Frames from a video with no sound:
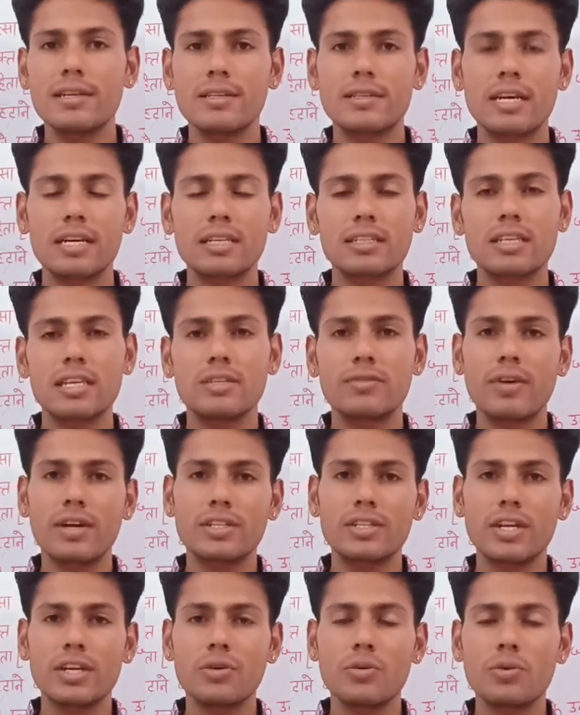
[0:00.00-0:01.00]
सक्सेस
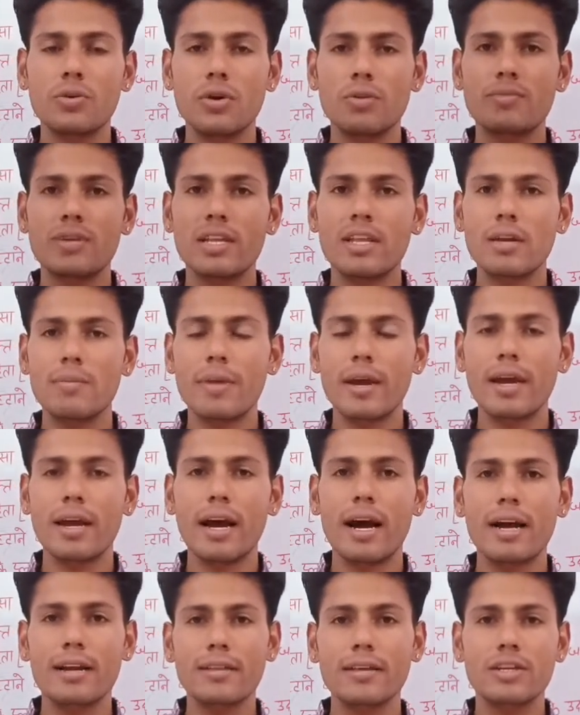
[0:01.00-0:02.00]
फर्स्ट यूट्यूब चैनल में
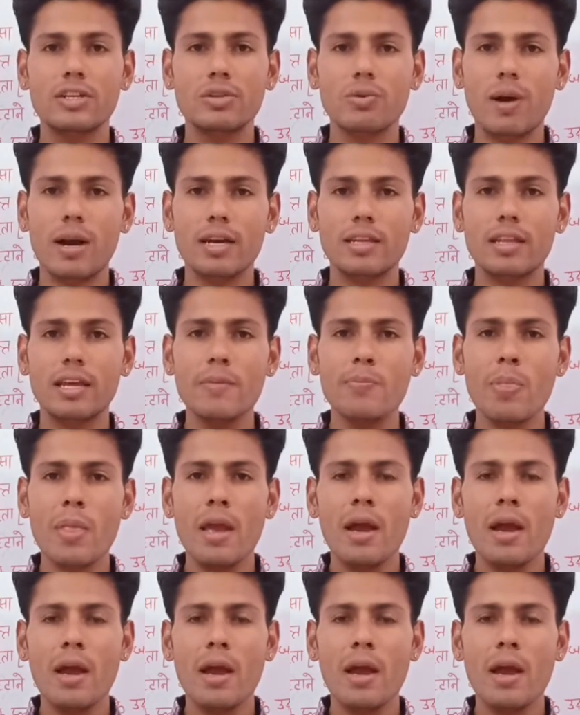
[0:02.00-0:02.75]
हार्दिक स्वागत है